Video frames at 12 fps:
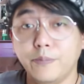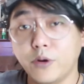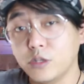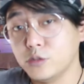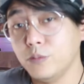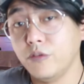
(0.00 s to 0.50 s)

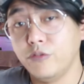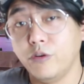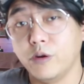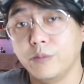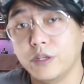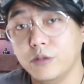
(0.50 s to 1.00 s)
próxima
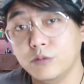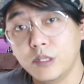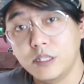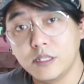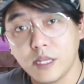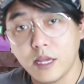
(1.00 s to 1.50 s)
forma que eu
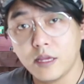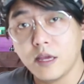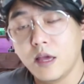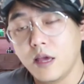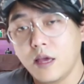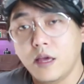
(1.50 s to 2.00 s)
tentei
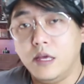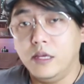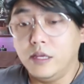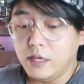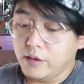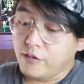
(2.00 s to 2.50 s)

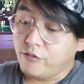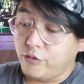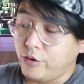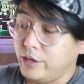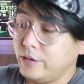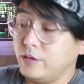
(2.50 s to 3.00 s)

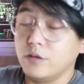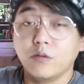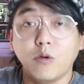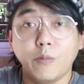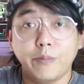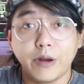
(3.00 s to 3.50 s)
foi
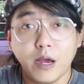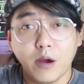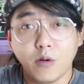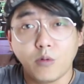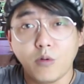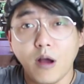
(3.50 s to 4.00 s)

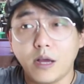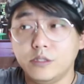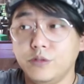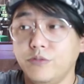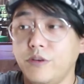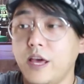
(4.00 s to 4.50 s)
comprar o
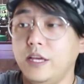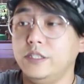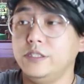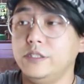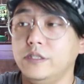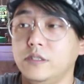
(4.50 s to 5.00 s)
rádio
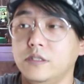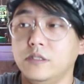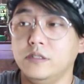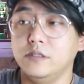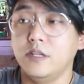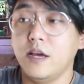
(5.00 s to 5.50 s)
flash
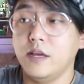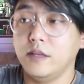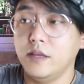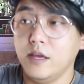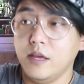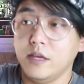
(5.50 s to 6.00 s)
né?
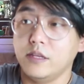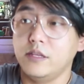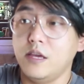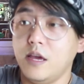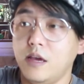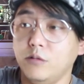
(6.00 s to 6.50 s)

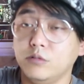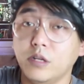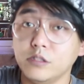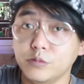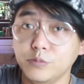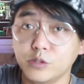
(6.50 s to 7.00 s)
Que é o
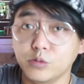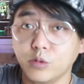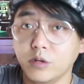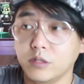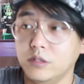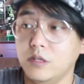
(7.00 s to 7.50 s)

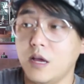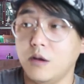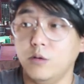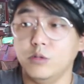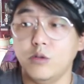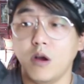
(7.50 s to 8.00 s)
transmissor da
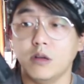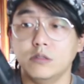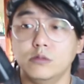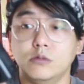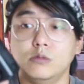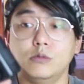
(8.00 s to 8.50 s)

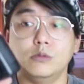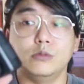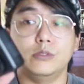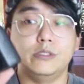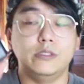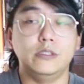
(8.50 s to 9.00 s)
Godox,
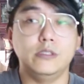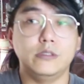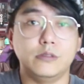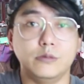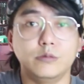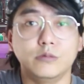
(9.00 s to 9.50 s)
o
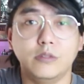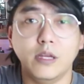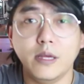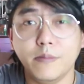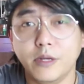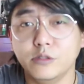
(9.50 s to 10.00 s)

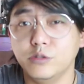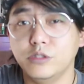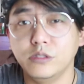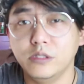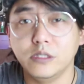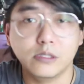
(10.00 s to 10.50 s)
X1T, mas
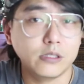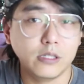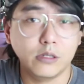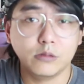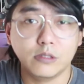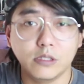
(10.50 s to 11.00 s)
hoje em dia já
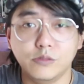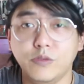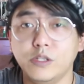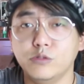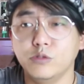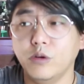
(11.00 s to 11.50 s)
tem outras
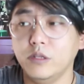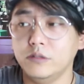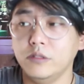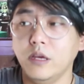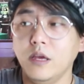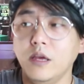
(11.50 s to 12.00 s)

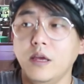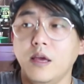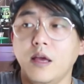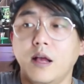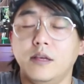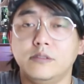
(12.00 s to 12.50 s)
versões
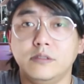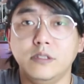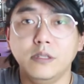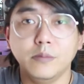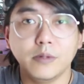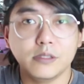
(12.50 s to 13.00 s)

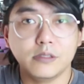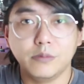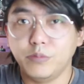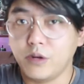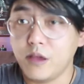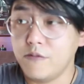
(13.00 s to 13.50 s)
acima e
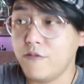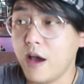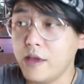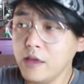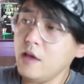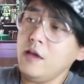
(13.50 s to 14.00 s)
por aí
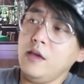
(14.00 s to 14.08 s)
vai.